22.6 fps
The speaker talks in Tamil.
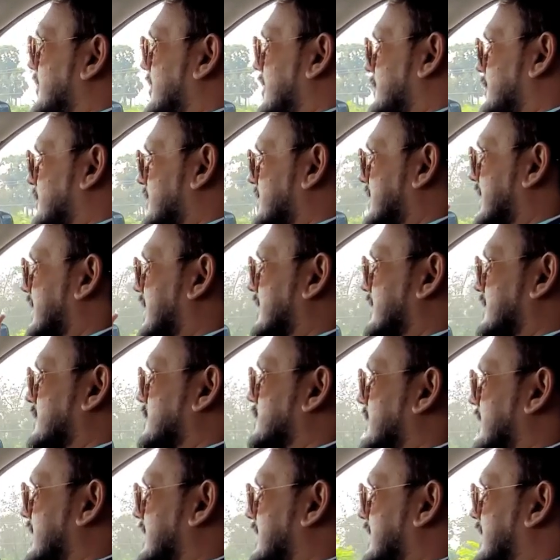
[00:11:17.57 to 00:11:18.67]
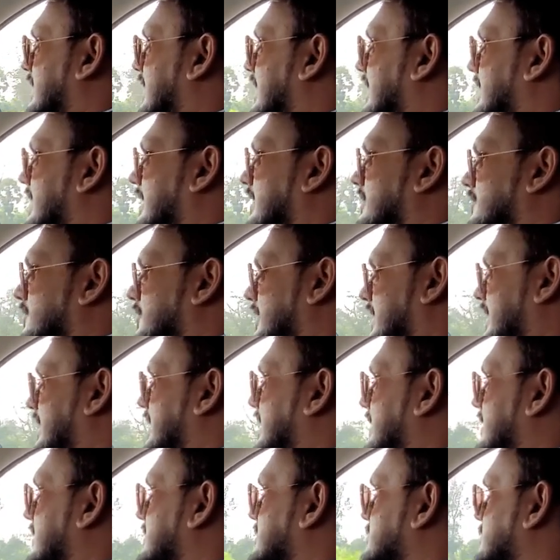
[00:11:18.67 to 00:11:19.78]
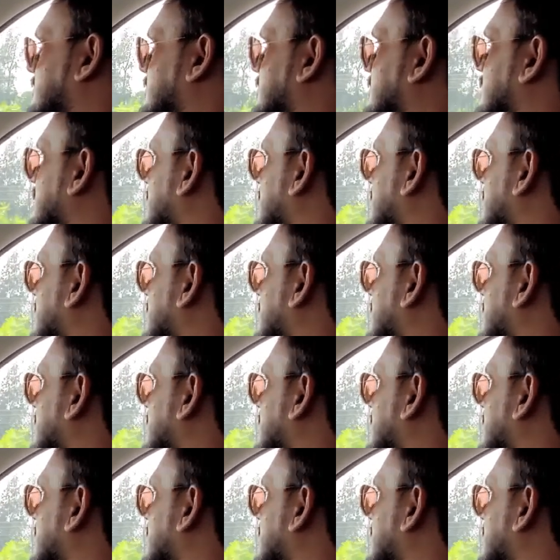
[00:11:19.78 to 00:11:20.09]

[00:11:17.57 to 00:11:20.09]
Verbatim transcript: மோடில் போட்டு தான் நான் வந்து உங்களுக்கு இந்த காரை நான் ஓட்டி காட்டினேன் ஸோ